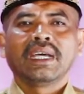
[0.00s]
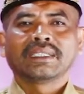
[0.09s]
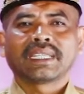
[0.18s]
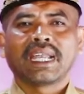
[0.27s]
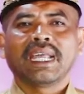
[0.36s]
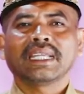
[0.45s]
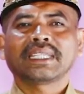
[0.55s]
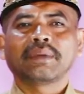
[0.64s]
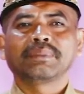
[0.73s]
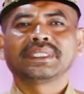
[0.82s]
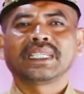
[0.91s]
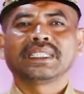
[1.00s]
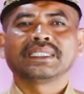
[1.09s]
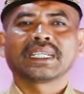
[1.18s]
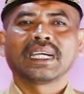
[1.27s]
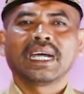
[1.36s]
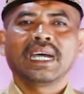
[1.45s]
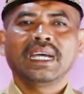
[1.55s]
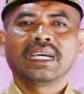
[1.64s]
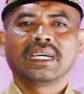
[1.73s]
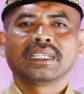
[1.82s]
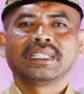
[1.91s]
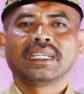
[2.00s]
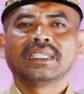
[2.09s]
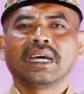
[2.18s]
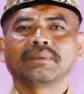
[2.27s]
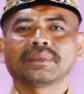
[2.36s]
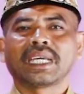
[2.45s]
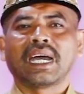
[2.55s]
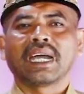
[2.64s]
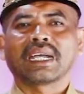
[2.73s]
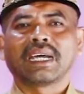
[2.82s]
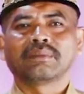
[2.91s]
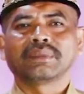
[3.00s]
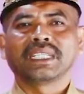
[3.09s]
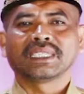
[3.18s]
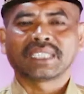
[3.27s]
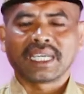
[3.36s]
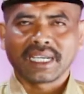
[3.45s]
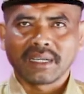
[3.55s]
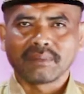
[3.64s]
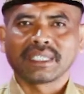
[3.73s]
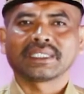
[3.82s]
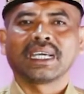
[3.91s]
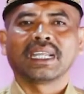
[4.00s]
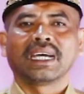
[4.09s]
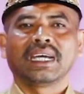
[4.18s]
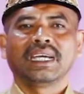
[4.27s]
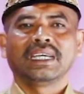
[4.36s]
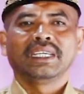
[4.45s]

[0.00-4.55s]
Salah tak bisa dicegah, dendam tak akan menyelesaikan masalah.